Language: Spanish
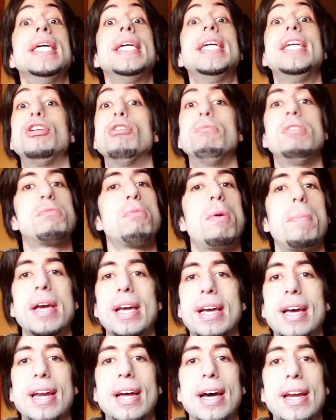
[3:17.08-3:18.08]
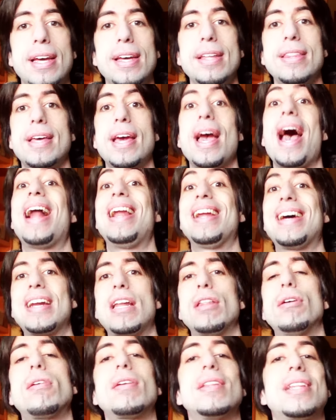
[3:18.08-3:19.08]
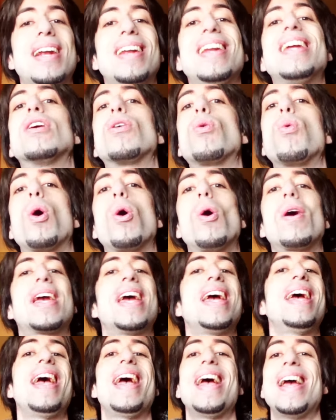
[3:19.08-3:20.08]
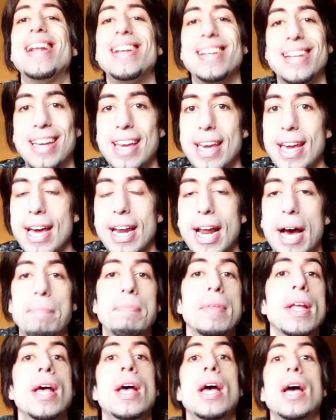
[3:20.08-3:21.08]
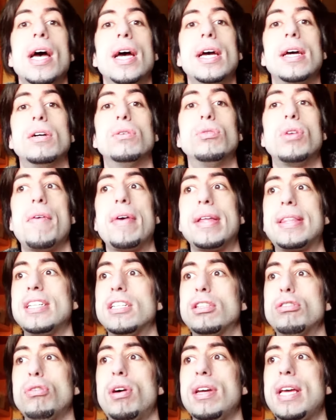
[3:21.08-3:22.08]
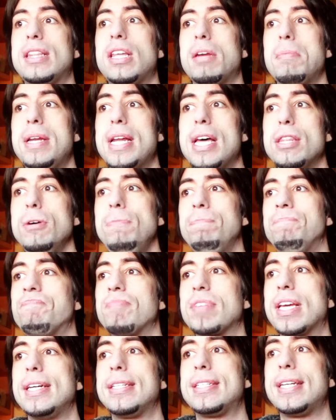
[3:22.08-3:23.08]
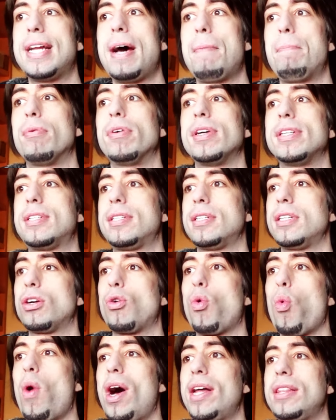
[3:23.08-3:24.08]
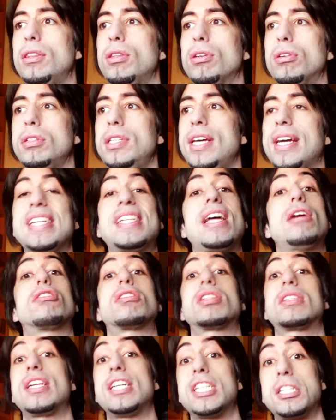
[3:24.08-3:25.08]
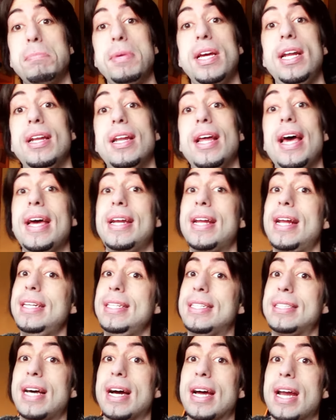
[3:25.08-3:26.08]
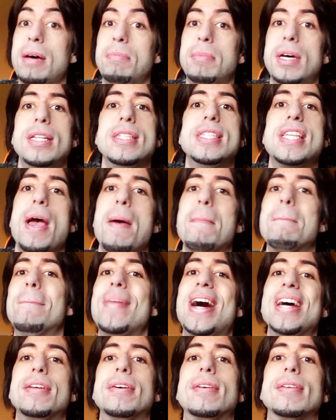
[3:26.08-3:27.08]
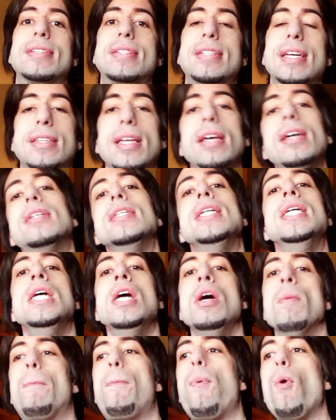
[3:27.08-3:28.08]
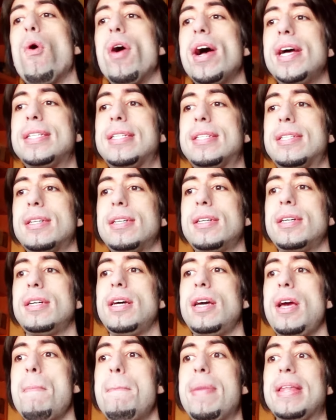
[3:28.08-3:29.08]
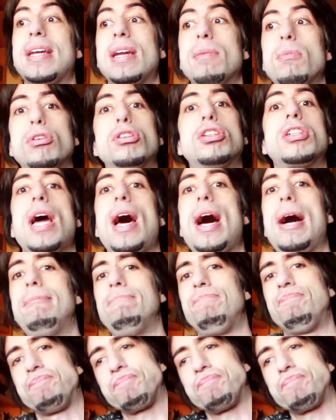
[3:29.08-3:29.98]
y yo mismo me encargaré de al ganador darle el juego que él quiera. Eh, una vez esto haya terminado, que será pues eh, cuando lleguéis a los 3000 en el Instagram de Mayor 7, pues empezaremos a